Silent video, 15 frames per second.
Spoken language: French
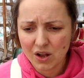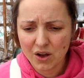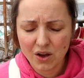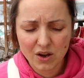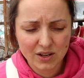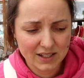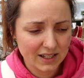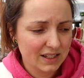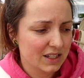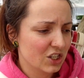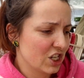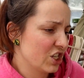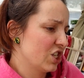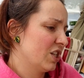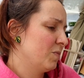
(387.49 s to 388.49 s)
euh, tu sais, si
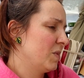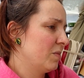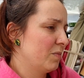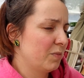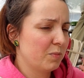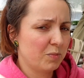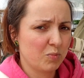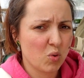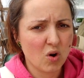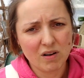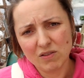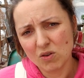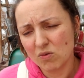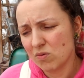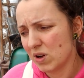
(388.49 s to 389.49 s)
j'achète mes
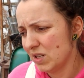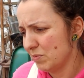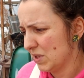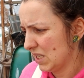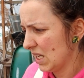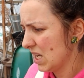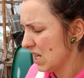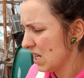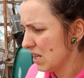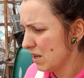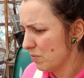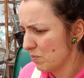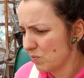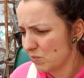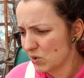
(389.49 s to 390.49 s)
poivrons à
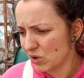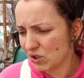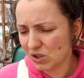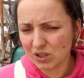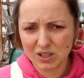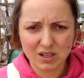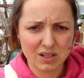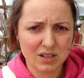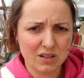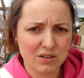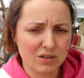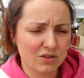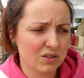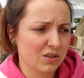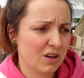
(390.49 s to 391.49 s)
l'épicerie, plus des,